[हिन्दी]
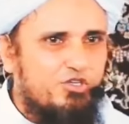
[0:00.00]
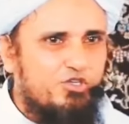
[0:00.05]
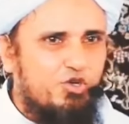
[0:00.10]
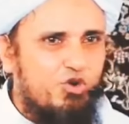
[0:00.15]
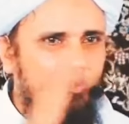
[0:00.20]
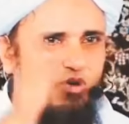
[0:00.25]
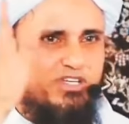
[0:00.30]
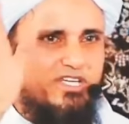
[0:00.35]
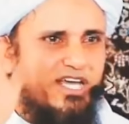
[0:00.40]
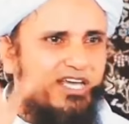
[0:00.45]

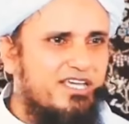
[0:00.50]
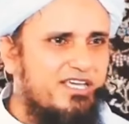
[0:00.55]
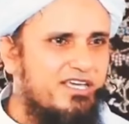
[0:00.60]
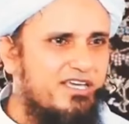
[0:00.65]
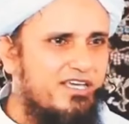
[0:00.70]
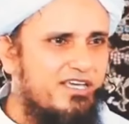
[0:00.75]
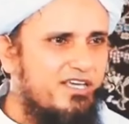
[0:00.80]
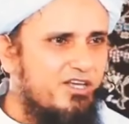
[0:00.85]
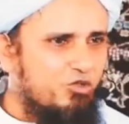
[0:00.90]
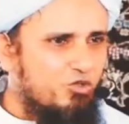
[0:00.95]
शुरू हो जाएगी
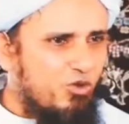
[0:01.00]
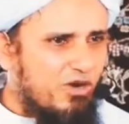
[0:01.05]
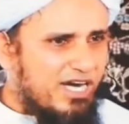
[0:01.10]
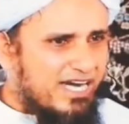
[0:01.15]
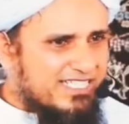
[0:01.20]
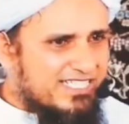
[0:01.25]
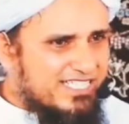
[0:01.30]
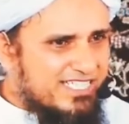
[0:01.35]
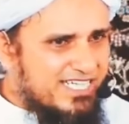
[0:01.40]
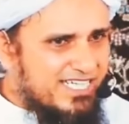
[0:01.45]
तो
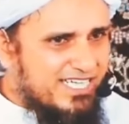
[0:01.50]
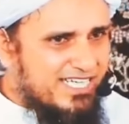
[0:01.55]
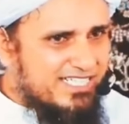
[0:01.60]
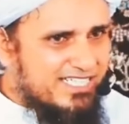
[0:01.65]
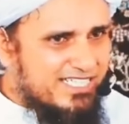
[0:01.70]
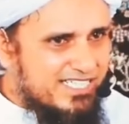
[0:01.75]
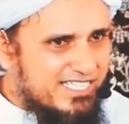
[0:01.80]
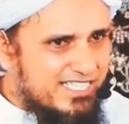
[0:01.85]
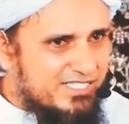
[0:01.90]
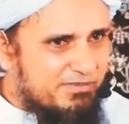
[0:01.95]
अच्छी
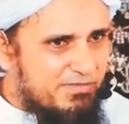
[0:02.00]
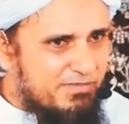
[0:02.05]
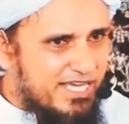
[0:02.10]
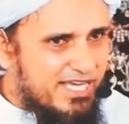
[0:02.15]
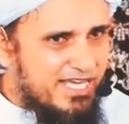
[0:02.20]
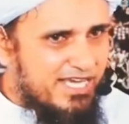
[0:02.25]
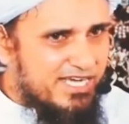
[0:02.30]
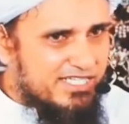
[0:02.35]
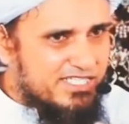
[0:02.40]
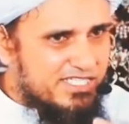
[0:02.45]
चीज़
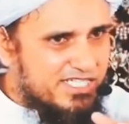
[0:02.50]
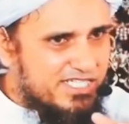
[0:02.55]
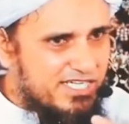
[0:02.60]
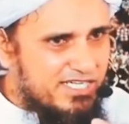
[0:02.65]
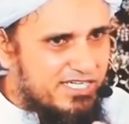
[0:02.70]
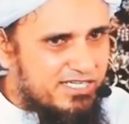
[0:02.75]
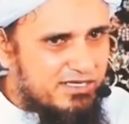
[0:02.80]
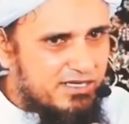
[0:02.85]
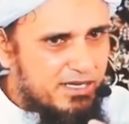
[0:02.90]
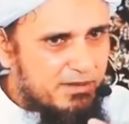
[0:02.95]
में अच्छी